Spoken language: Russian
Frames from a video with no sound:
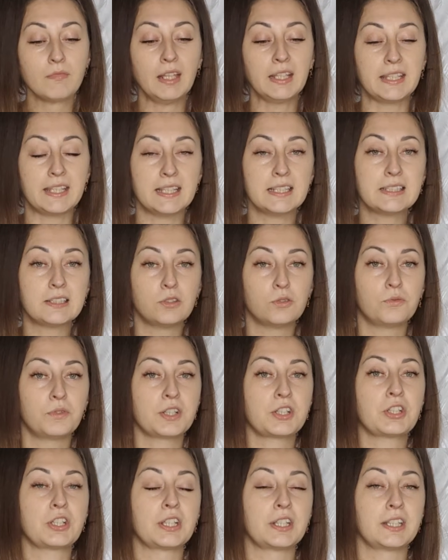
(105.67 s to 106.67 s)
Если у
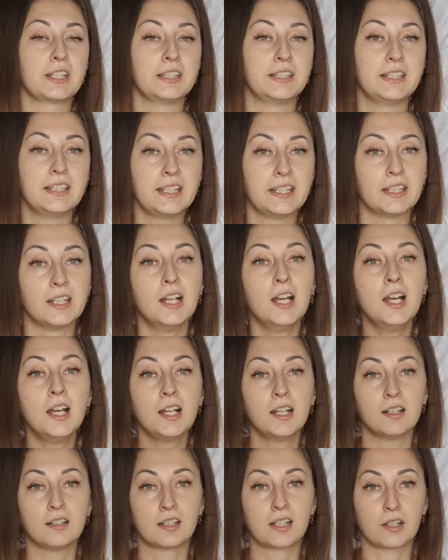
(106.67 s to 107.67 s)
вашей орхидеи
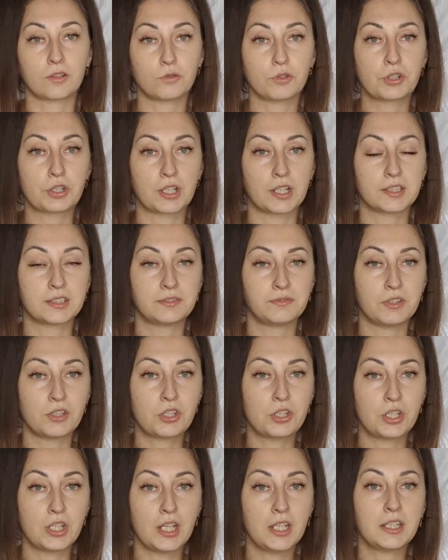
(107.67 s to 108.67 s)
э, хорошее
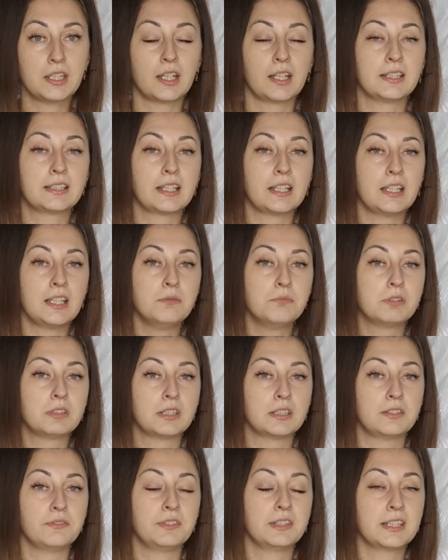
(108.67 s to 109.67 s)
освещение, это
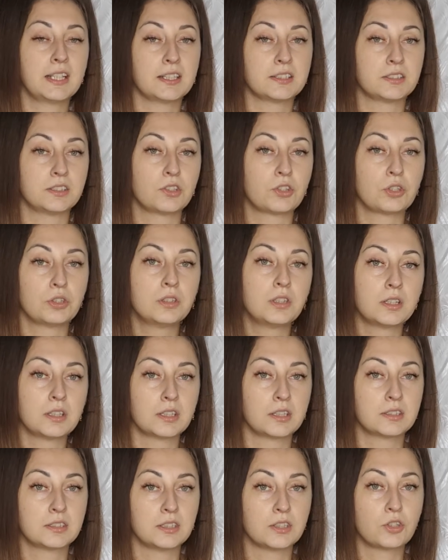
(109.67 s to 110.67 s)
именно
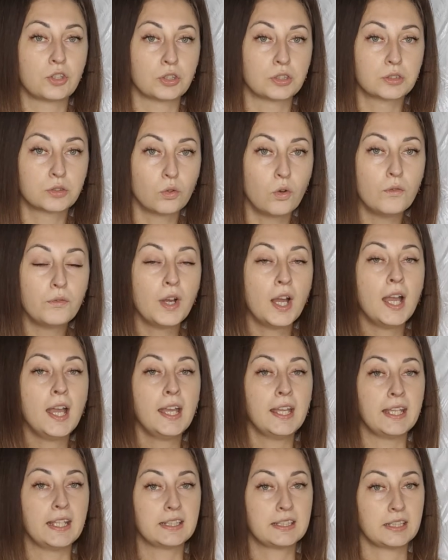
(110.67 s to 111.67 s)
12-14 часов,
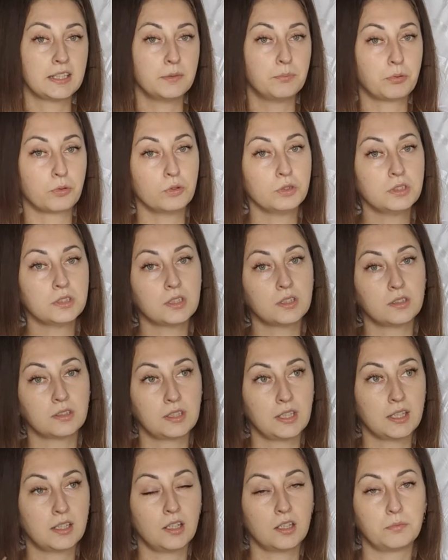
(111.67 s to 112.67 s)
и это не просто
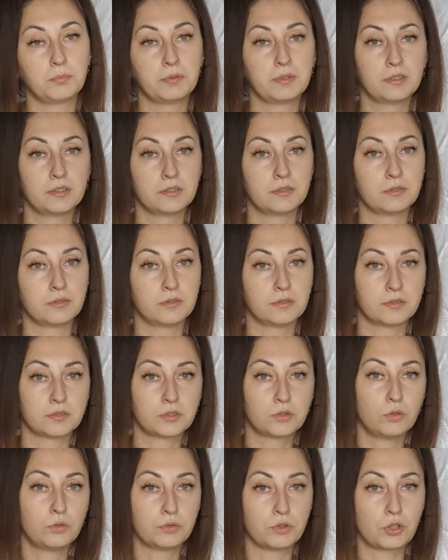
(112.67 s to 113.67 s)
да, как бы э,
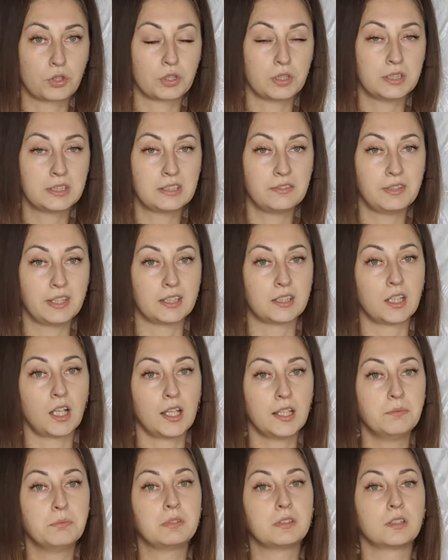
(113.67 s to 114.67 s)
солнечный свет,
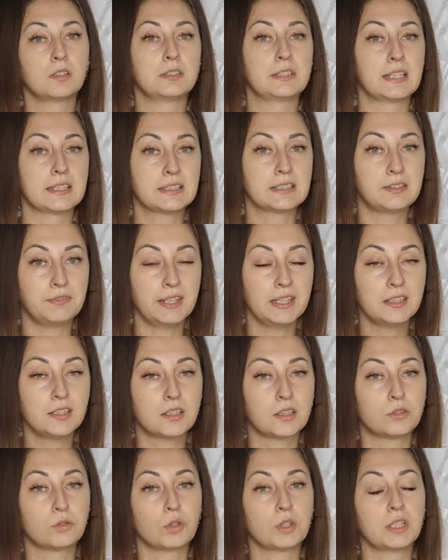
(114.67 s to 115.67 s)
а именно да,
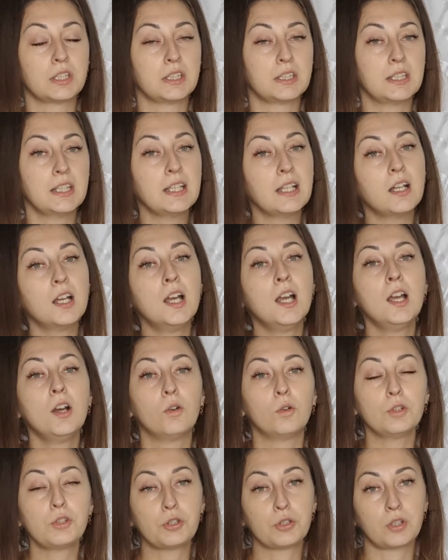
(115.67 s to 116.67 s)
свет, который орхидея
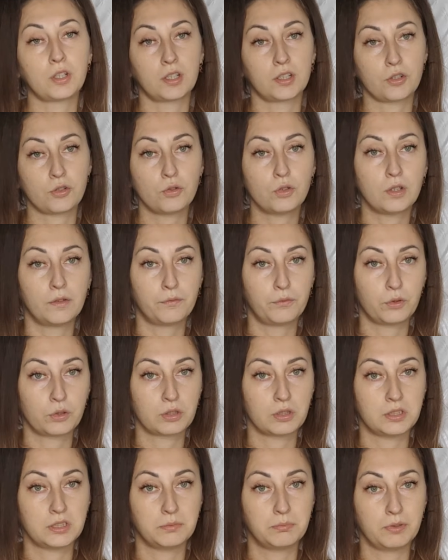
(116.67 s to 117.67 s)
очень хорошо,
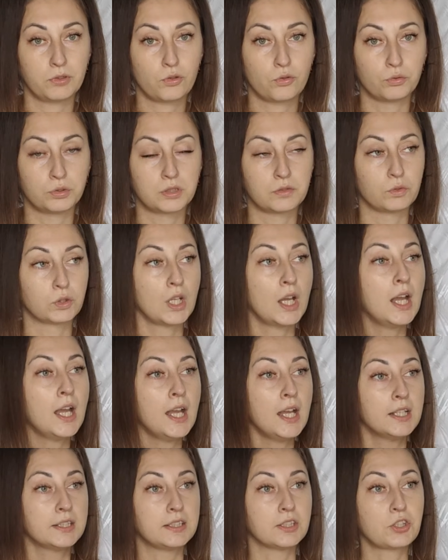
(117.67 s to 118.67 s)
комфортно себя чувствует.
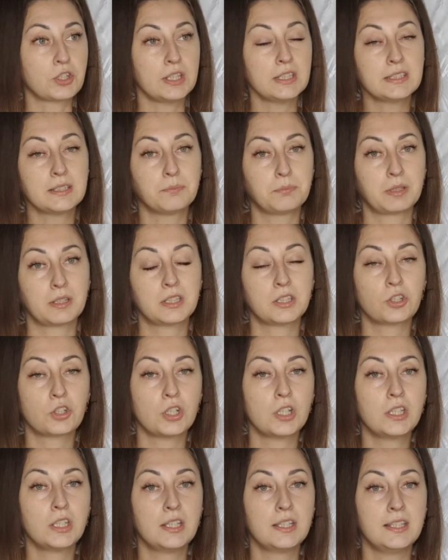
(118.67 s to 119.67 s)
Сейчас на
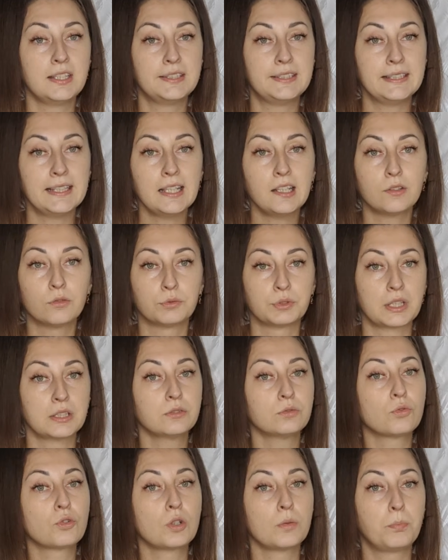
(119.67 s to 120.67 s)
протяжении недели у
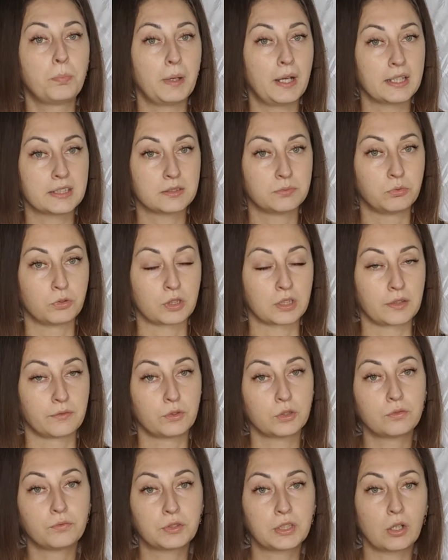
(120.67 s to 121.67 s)
нас уже
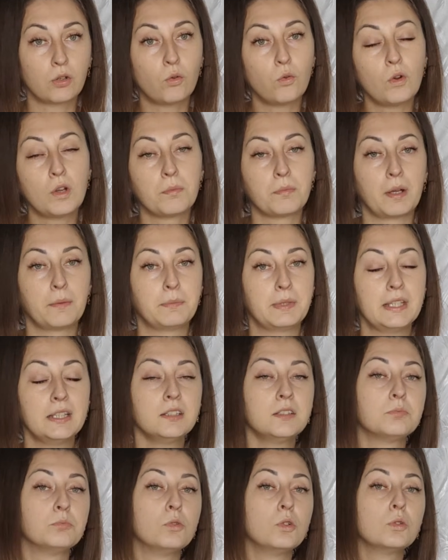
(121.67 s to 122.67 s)
пасмурно. Вот в такой
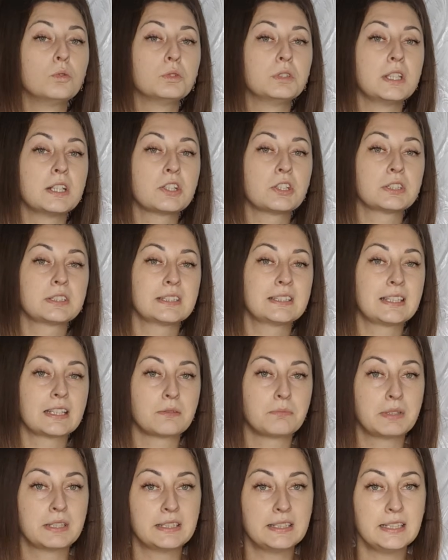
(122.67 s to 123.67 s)
момент могут даже
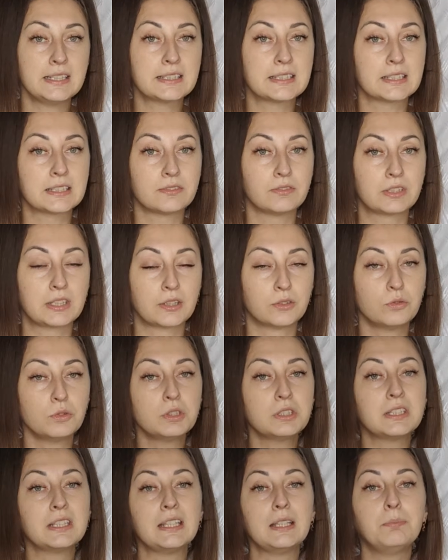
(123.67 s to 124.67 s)
затормозиться
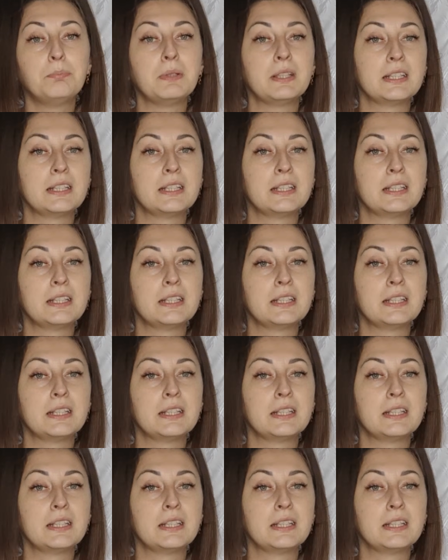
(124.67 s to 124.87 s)
цветоносы и